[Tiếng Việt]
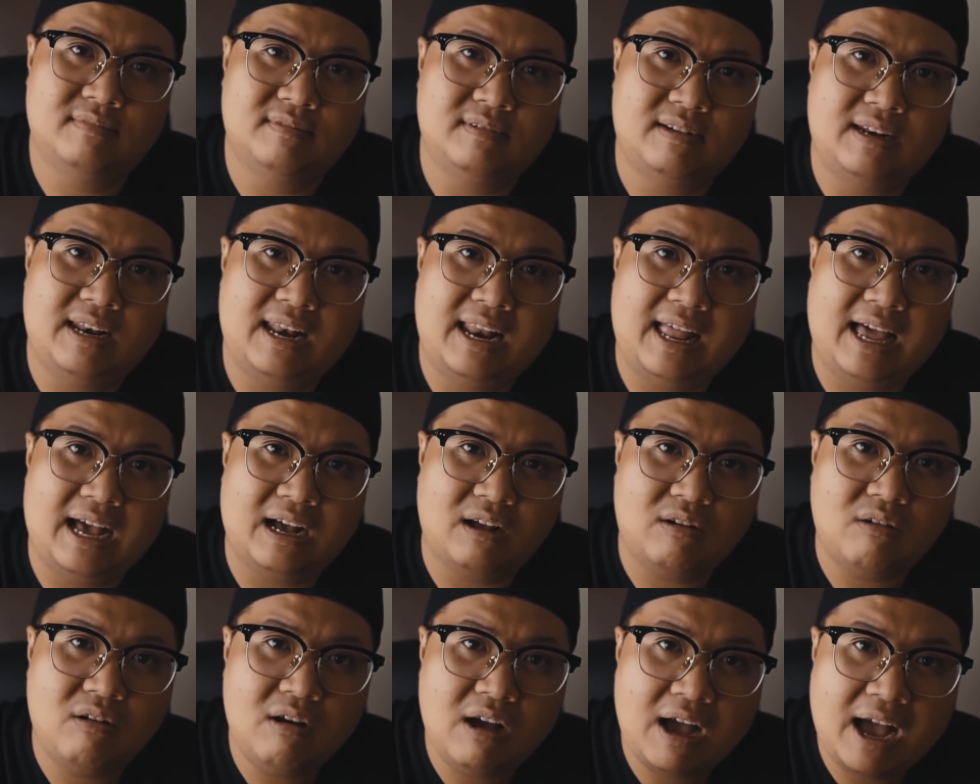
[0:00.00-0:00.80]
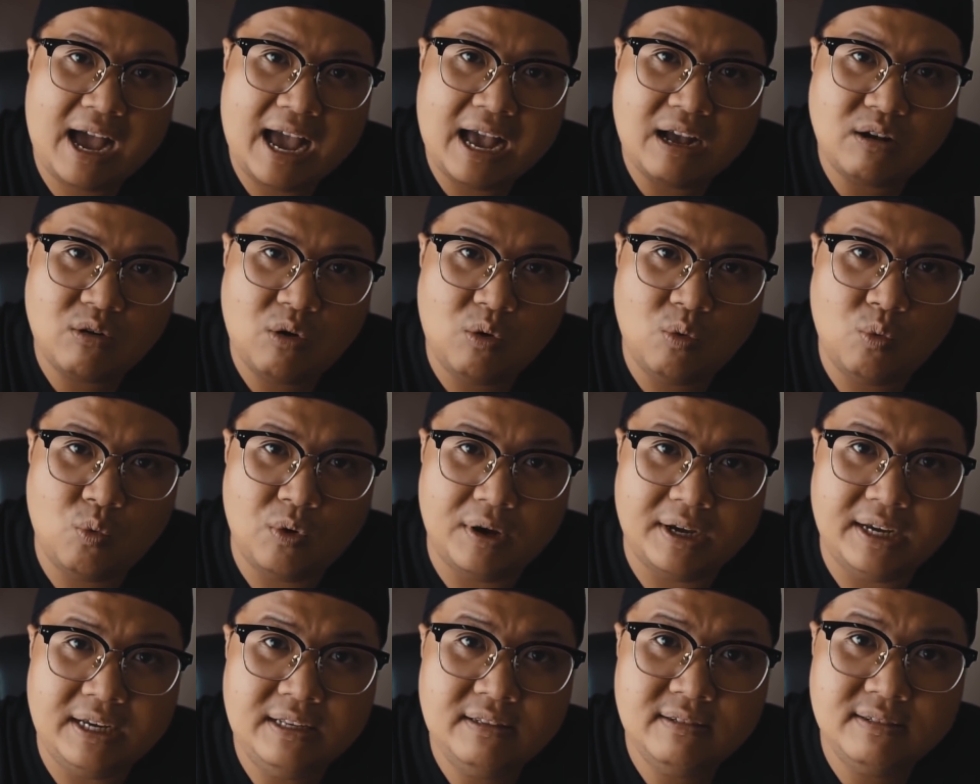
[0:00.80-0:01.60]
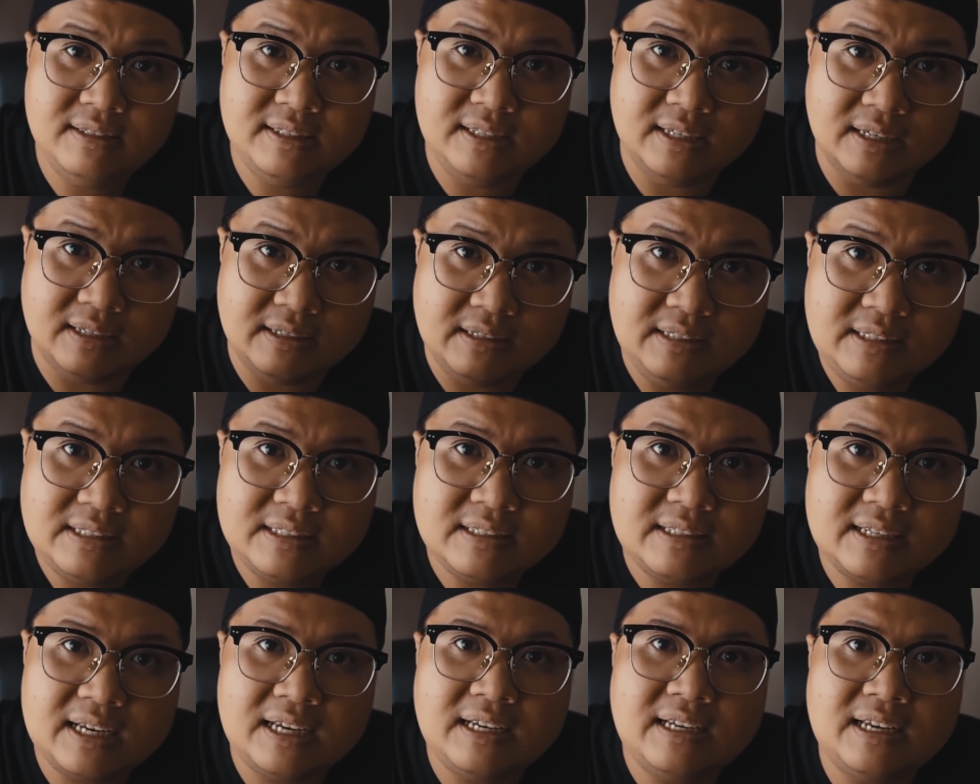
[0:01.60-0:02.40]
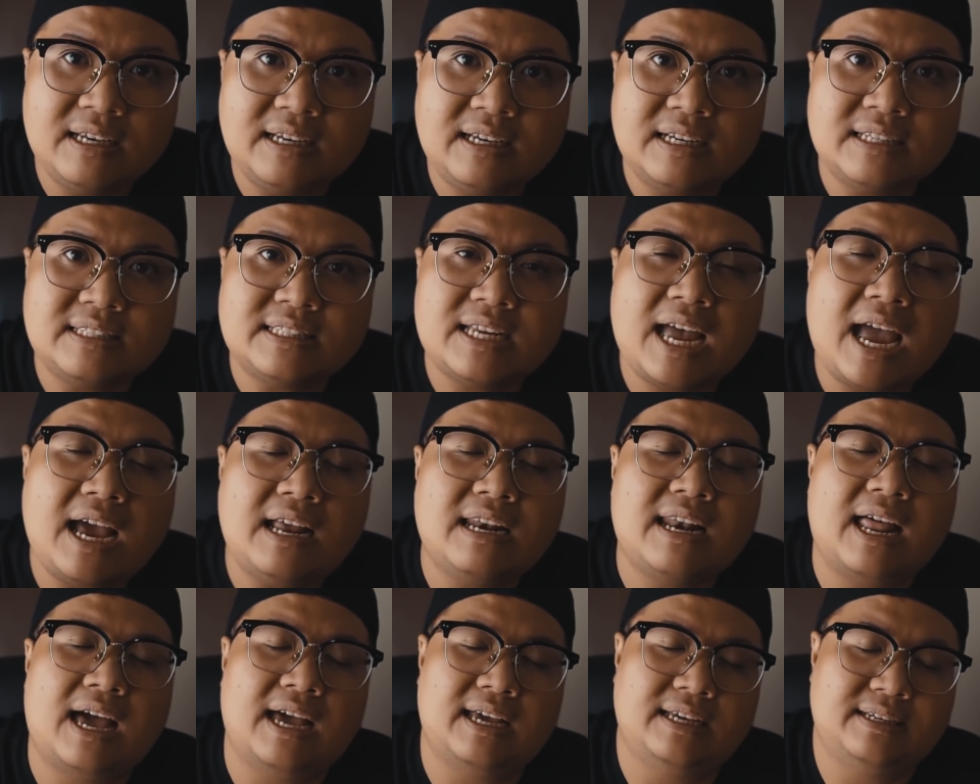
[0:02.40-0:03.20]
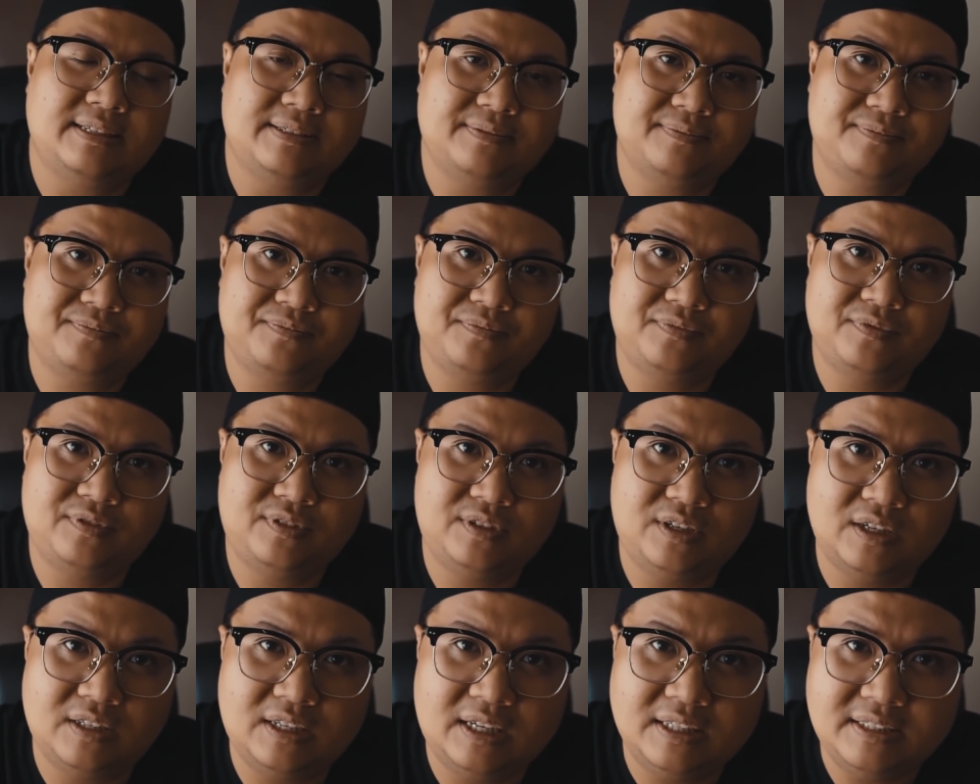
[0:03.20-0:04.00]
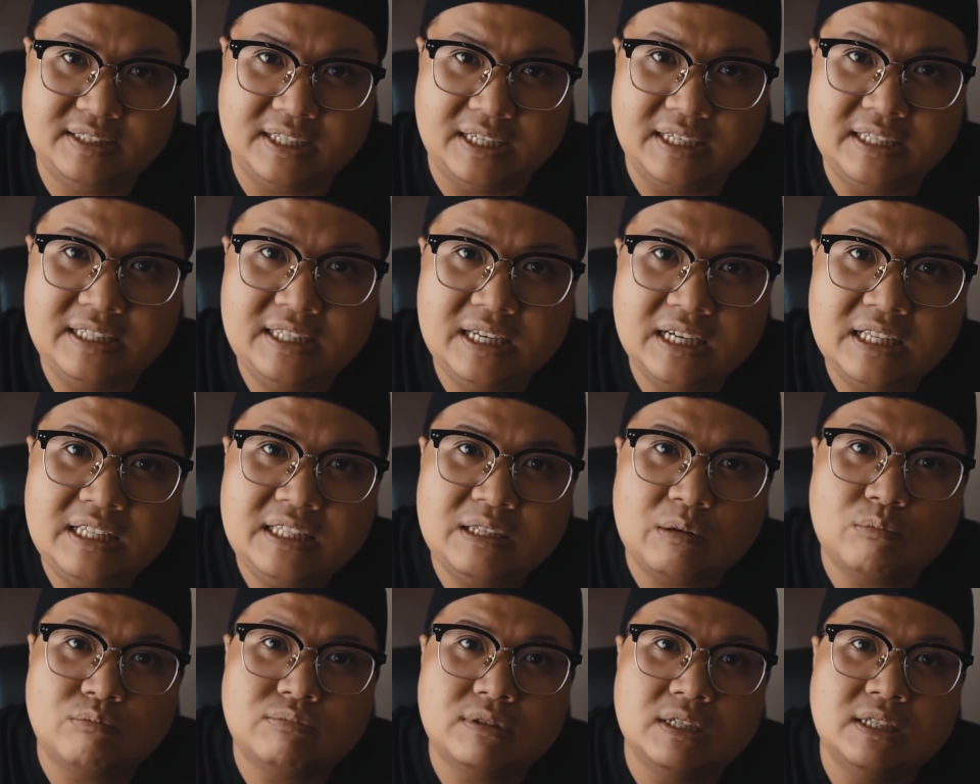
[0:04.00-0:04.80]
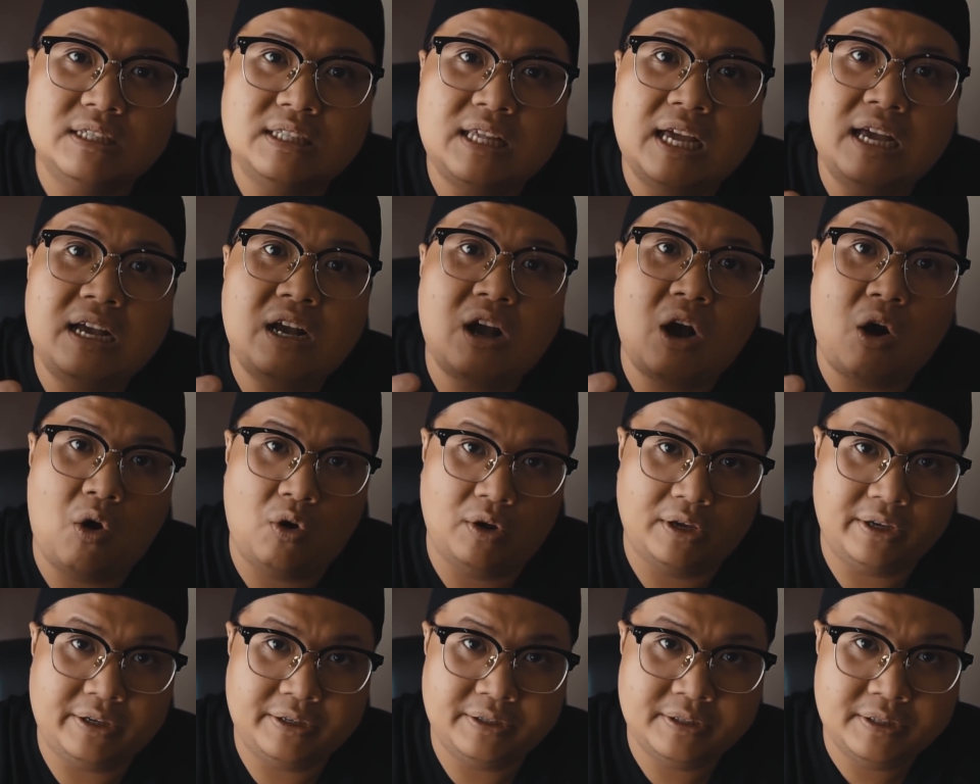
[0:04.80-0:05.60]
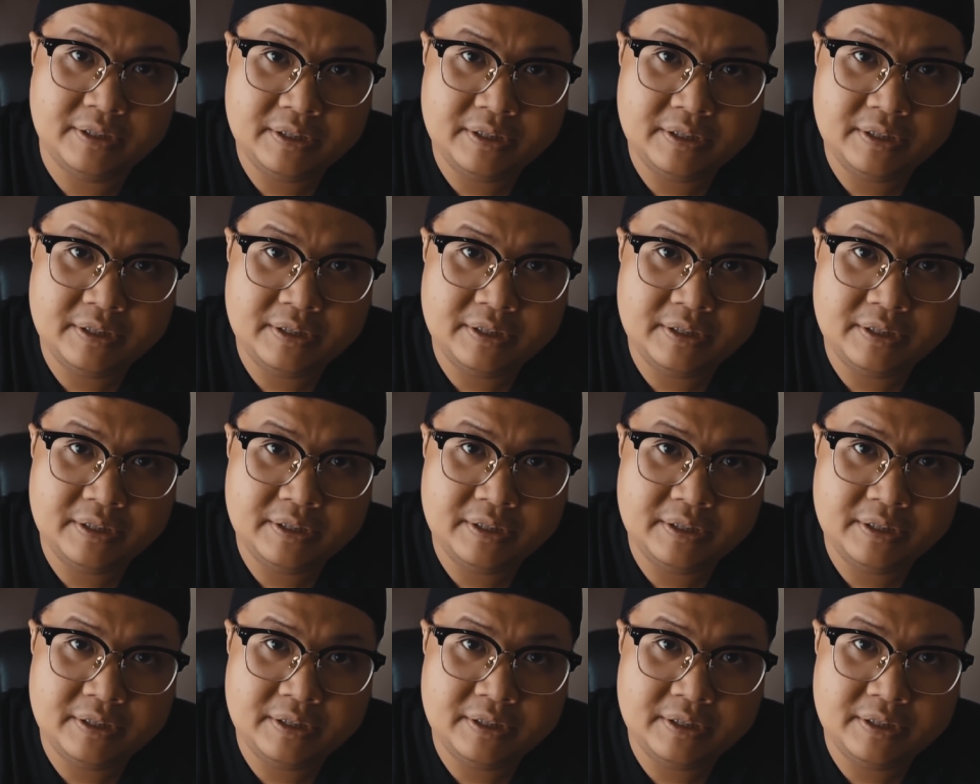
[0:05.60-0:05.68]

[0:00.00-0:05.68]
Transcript: là có hai con quỷ nó giữ cái cái cái xác lại cho nên chỉ chết trong tư thế ngồi